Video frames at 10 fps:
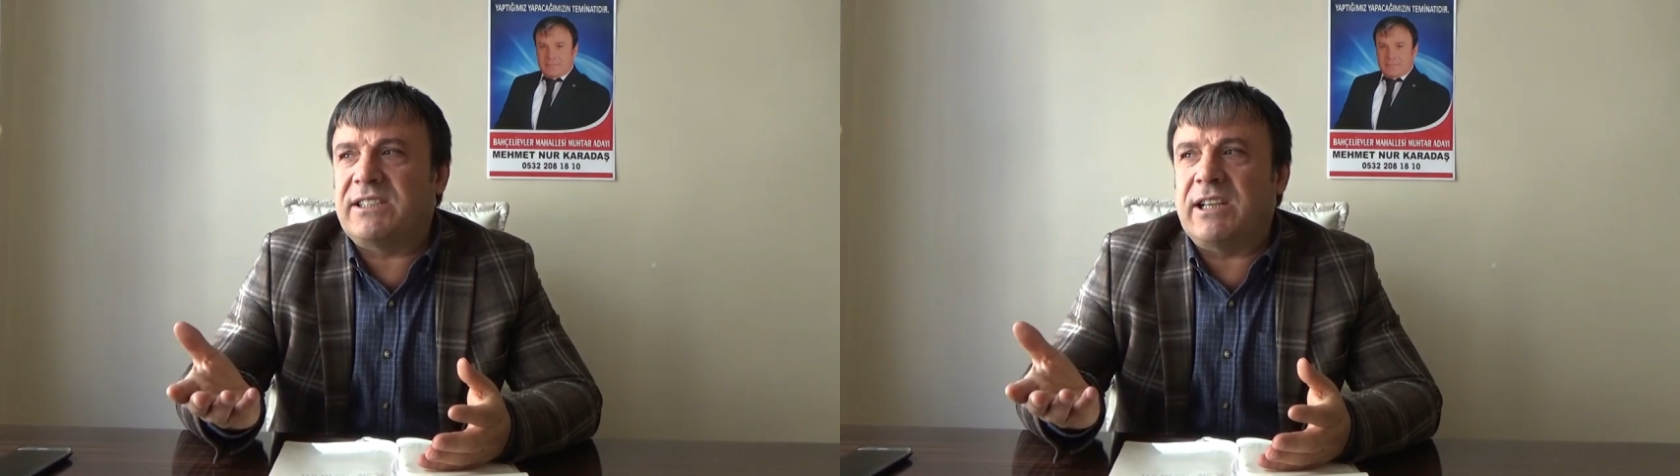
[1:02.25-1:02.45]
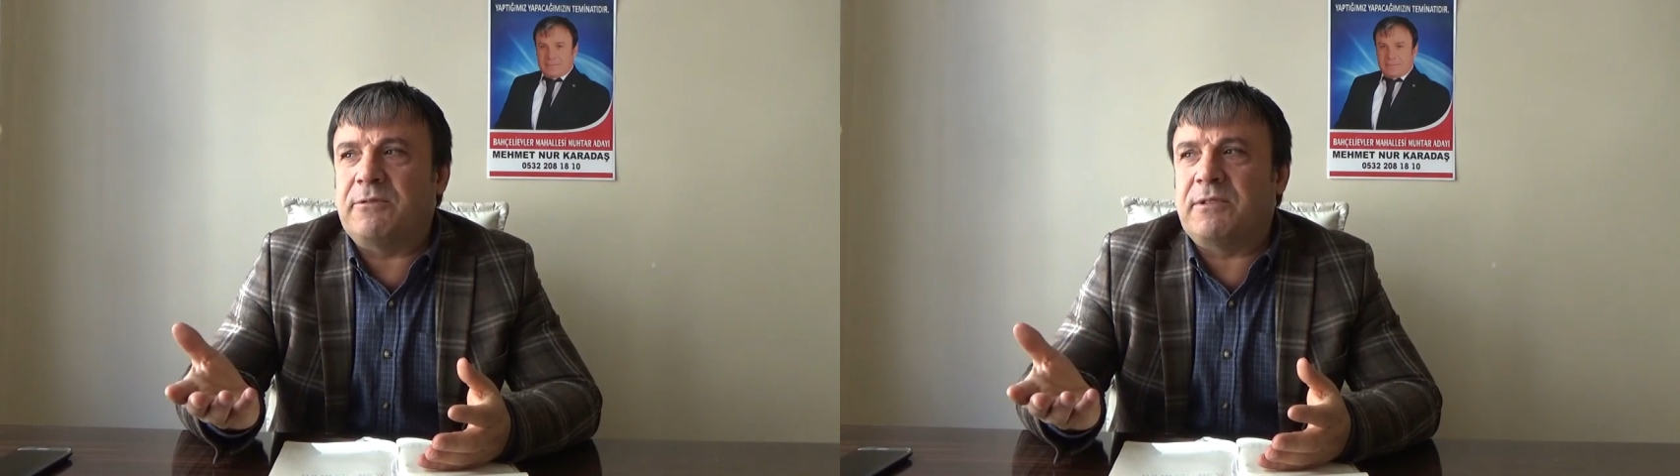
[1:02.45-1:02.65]

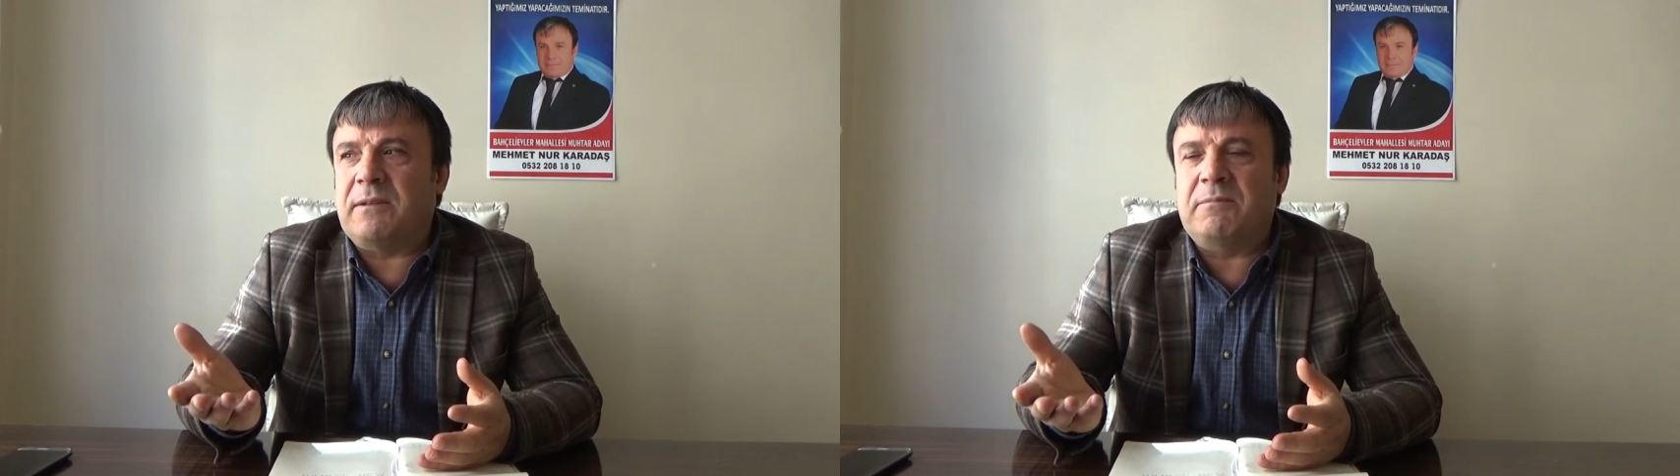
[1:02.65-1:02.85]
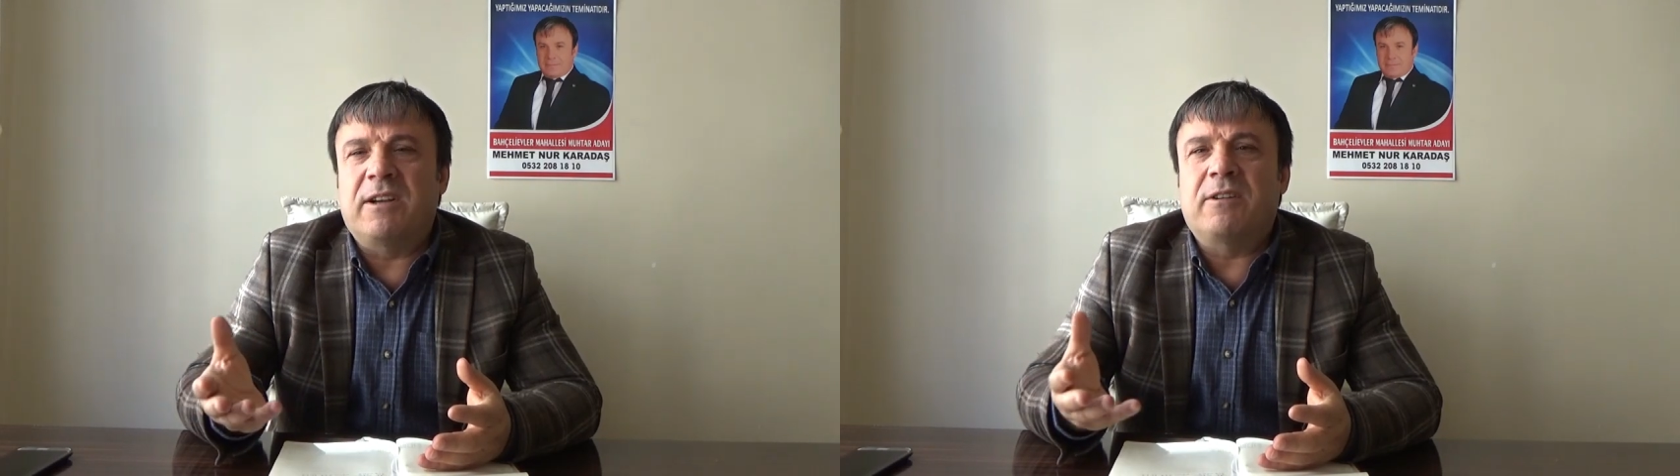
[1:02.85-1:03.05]

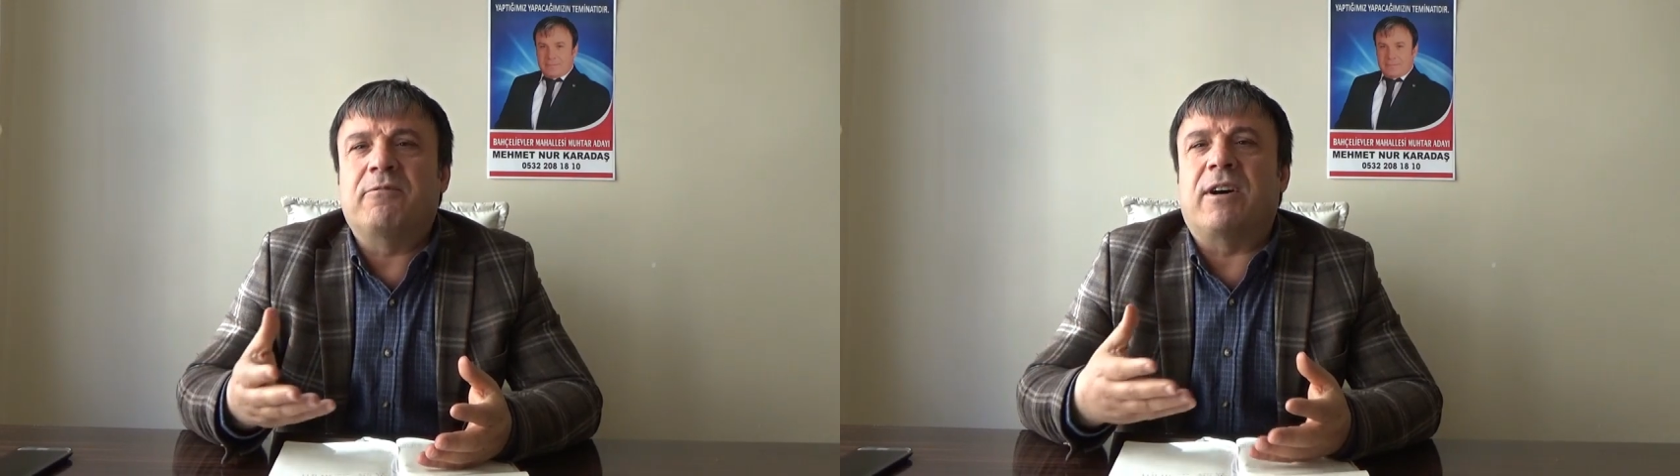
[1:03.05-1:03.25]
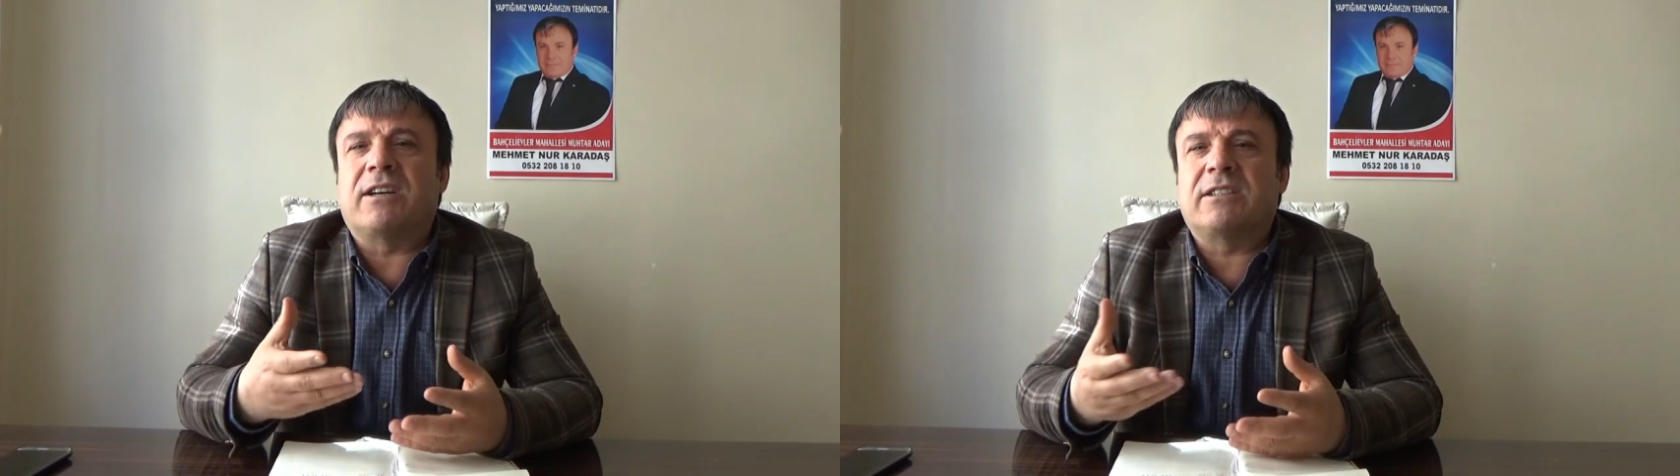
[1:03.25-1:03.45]
sevdam
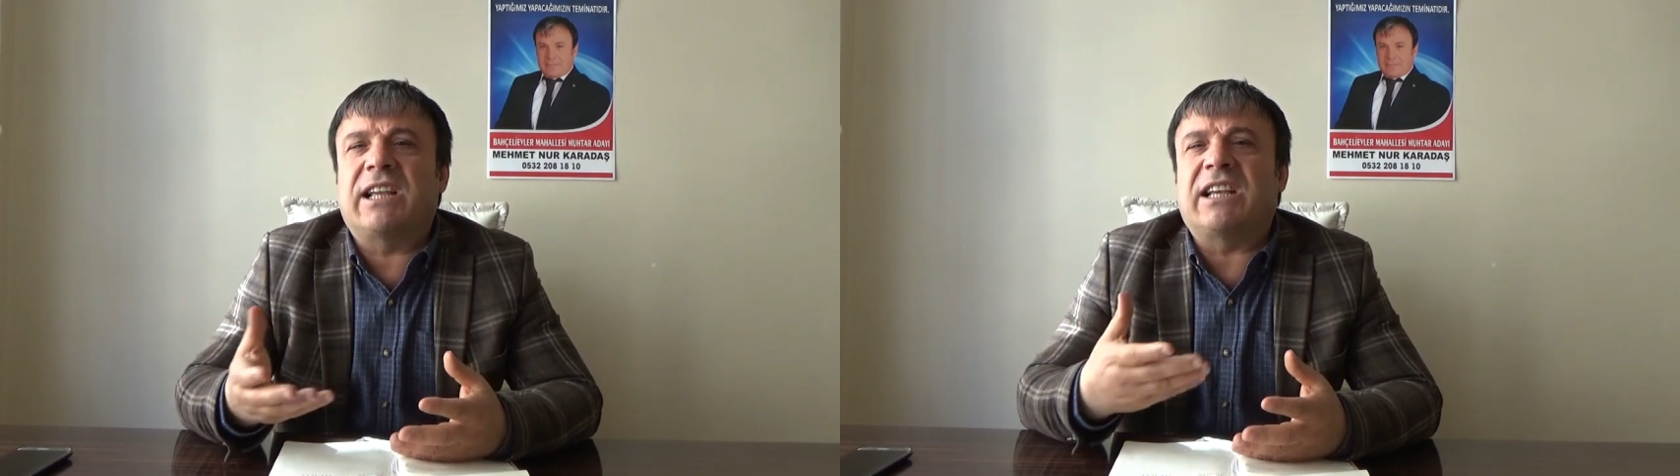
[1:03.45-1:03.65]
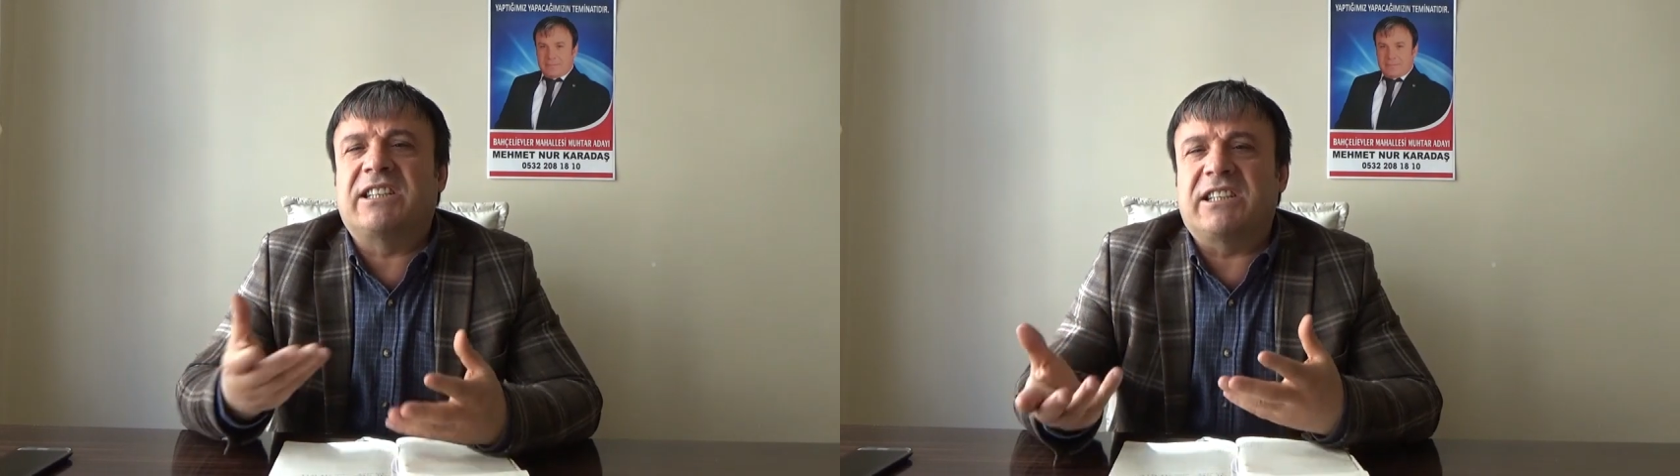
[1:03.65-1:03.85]
vakit
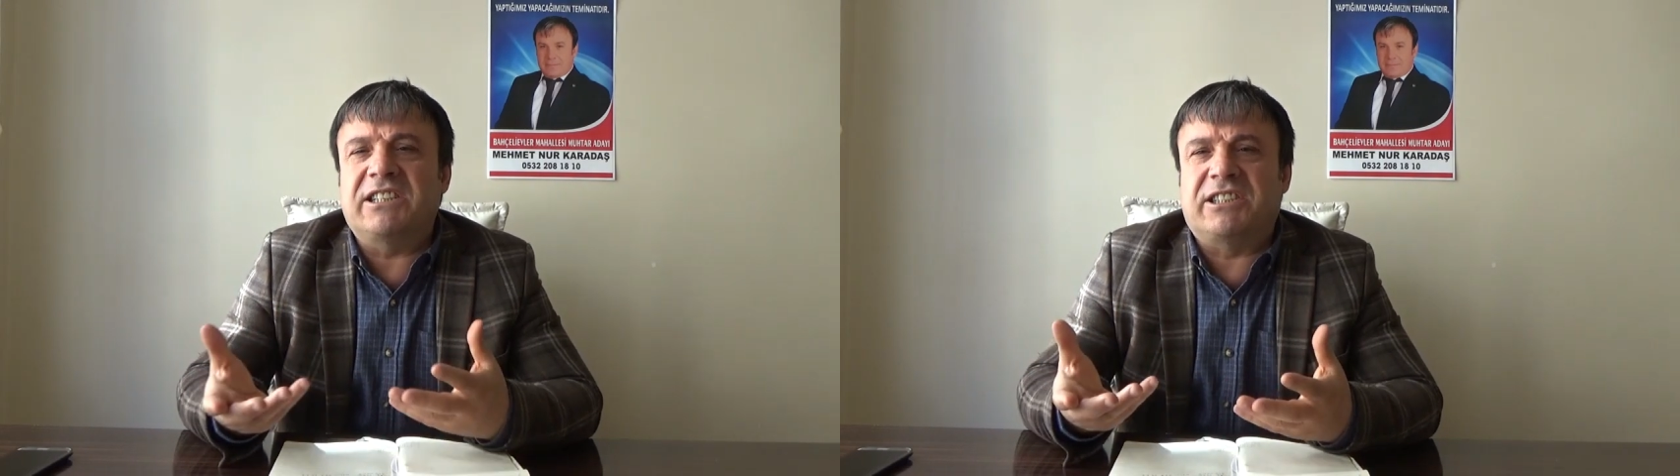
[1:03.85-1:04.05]
tek